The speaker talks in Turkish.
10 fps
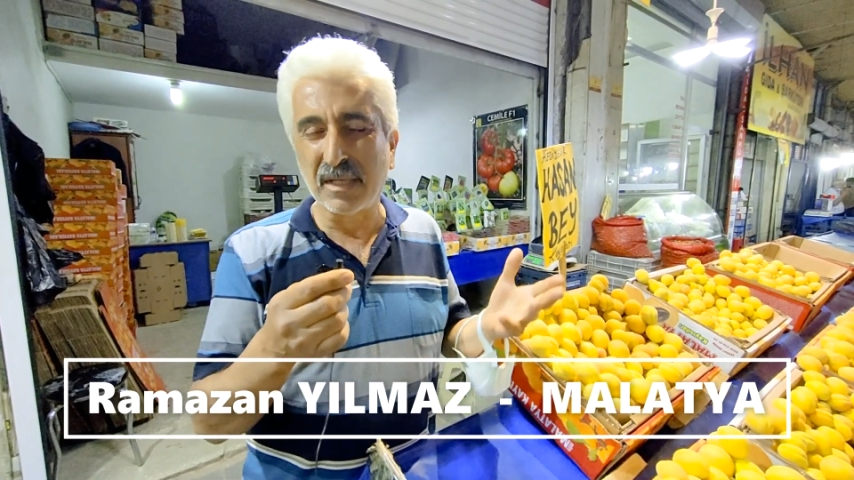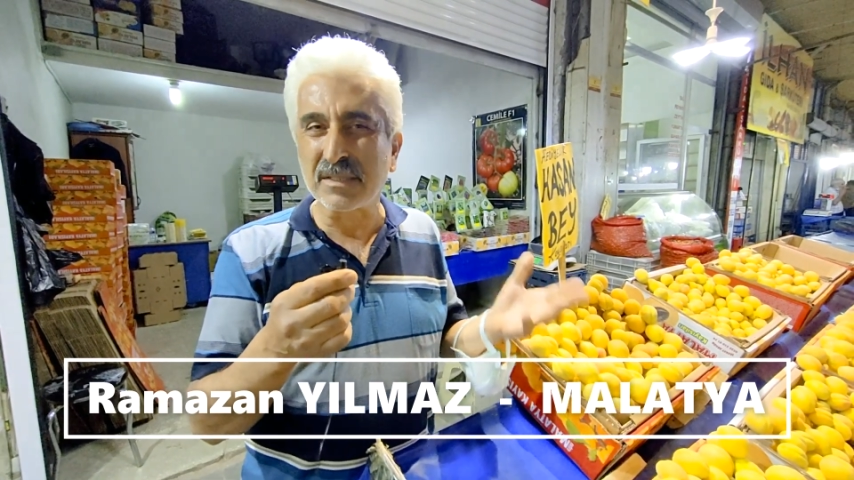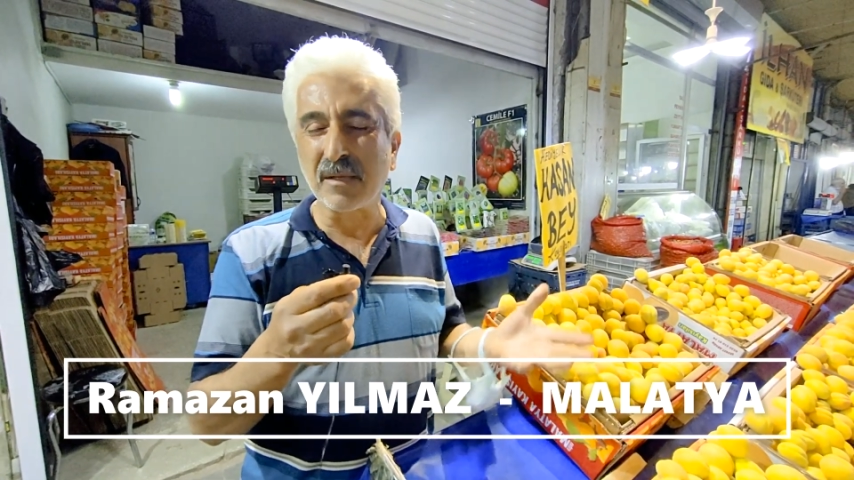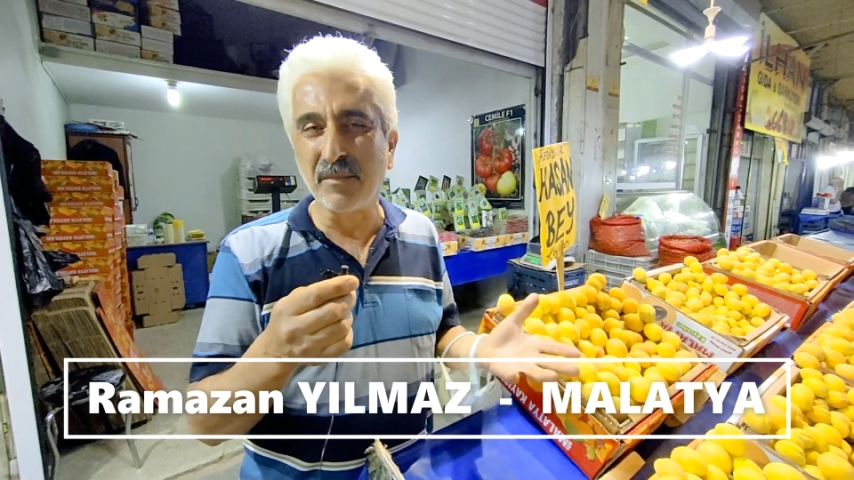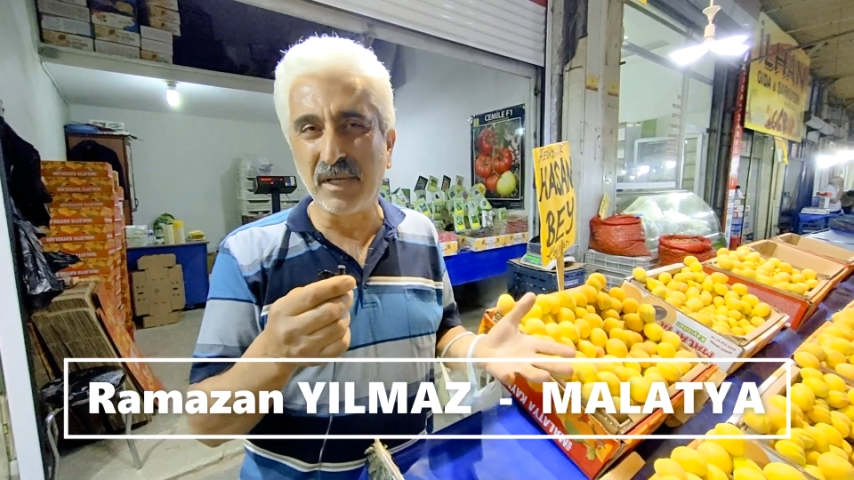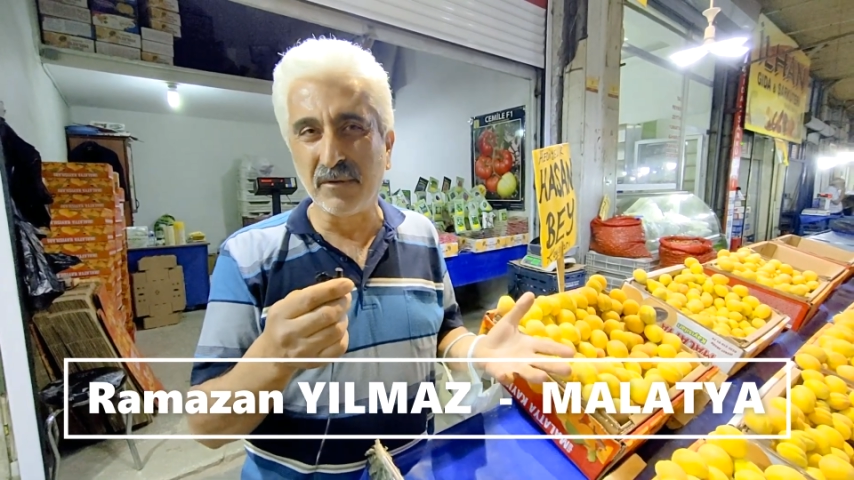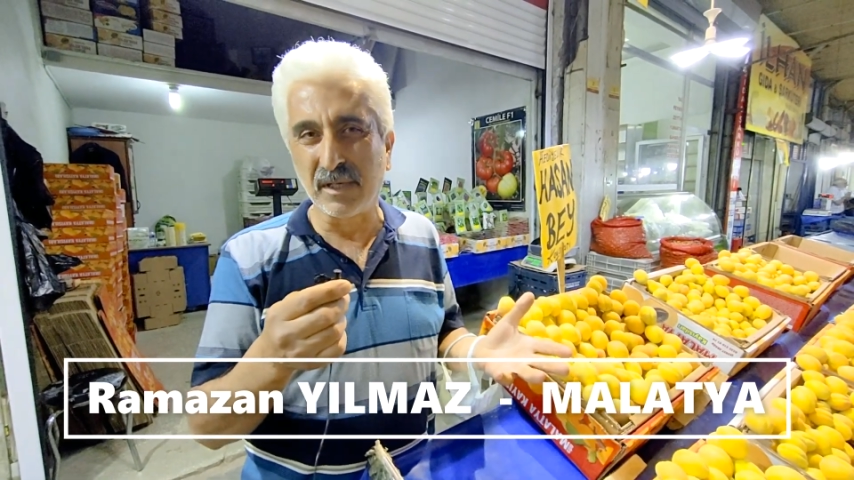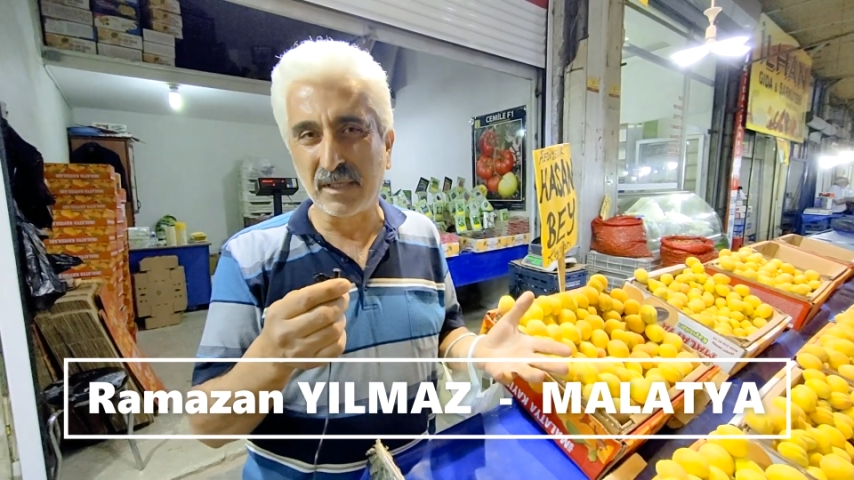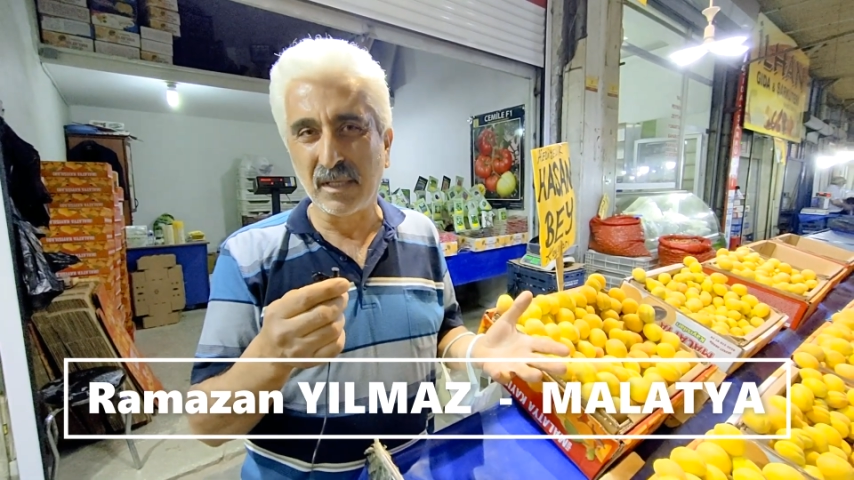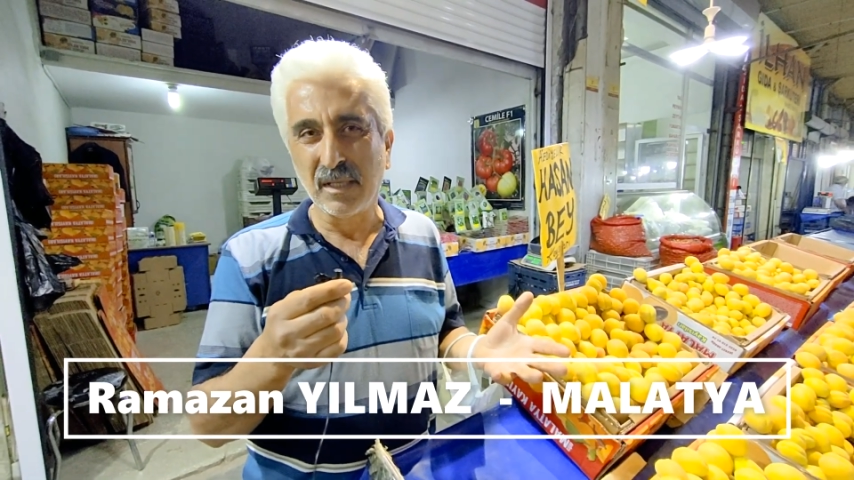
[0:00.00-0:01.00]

Hasan Bey var.